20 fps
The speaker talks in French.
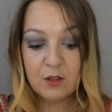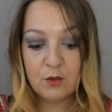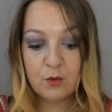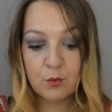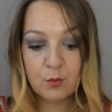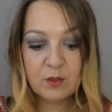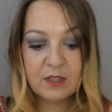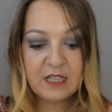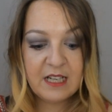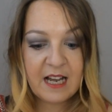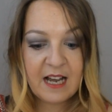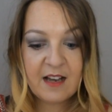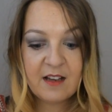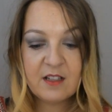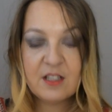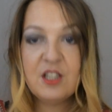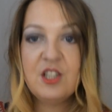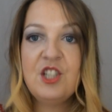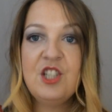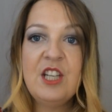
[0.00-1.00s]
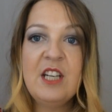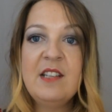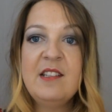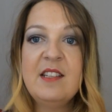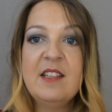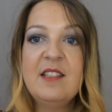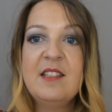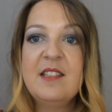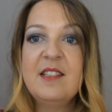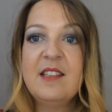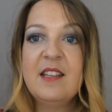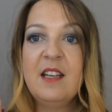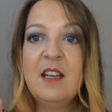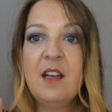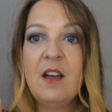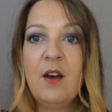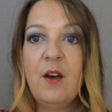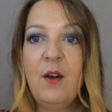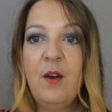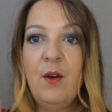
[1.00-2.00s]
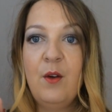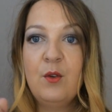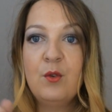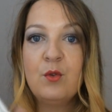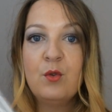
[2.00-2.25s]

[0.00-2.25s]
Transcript: Donc là, j'ai testé euh,